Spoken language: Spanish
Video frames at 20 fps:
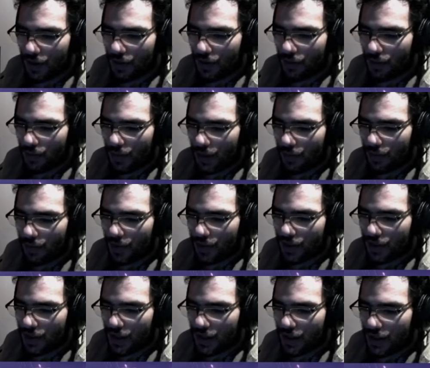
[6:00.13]
Vale,
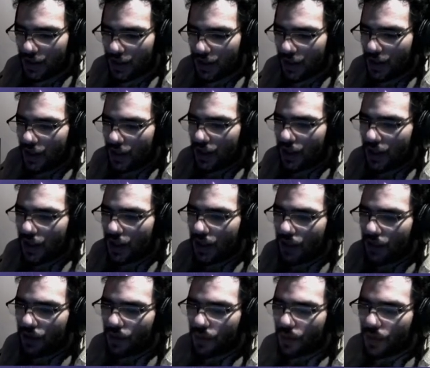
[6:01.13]
personajes. En
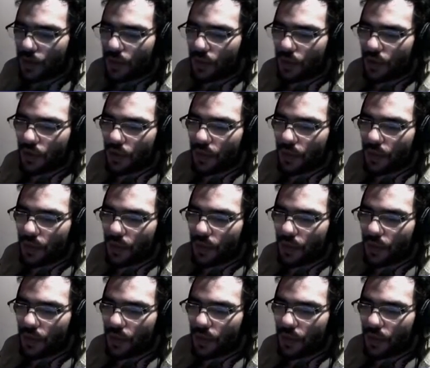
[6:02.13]
el grupo 1 de